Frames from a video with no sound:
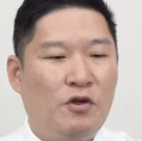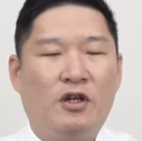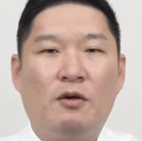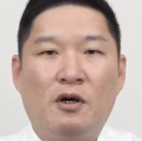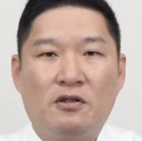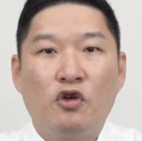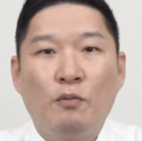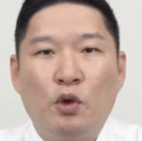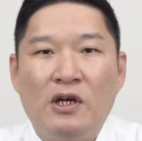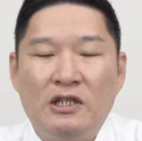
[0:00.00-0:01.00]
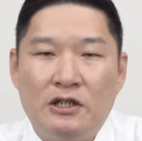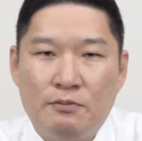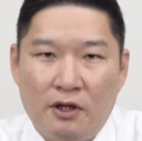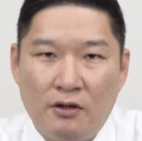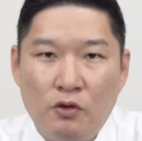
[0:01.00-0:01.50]
이렇게 막 드럼통이
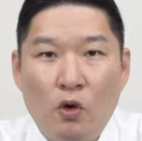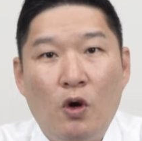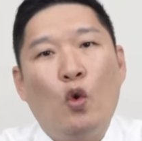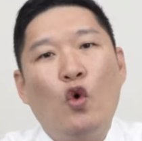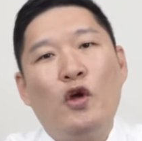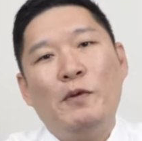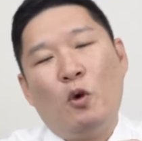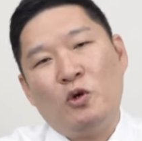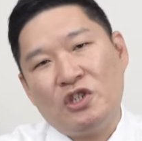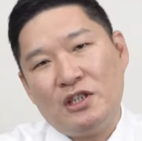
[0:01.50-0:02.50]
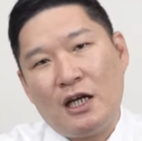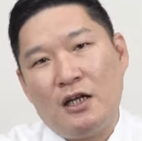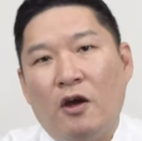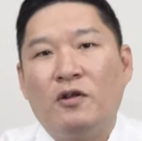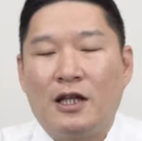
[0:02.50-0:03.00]
있으면 또오염이 혹시나
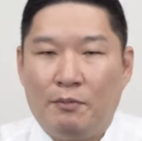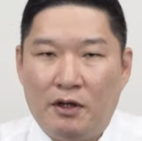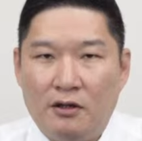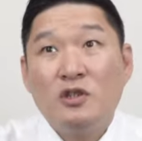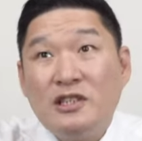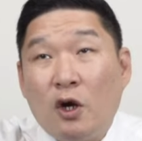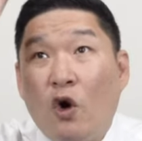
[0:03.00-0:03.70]
되었다면 또 진짜